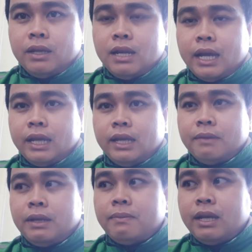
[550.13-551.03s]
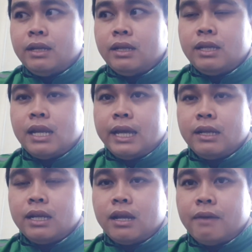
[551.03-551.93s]
với lại Bimin với lại nó
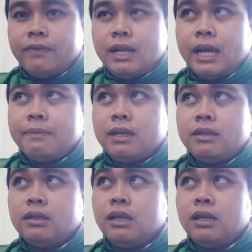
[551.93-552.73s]
kết hợp với lại bên